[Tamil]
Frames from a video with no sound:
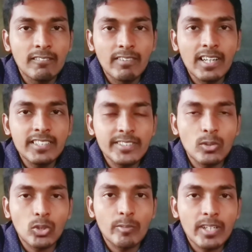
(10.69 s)
வேர்ல்டு நோ
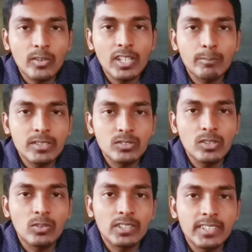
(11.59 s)
டொபாக்கோ டே அப்படின்னு
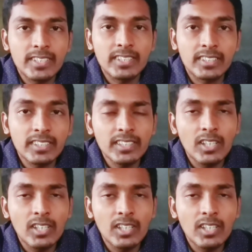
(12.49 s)
சொல்லி கொண்டாடிட்டு இருக்காங்க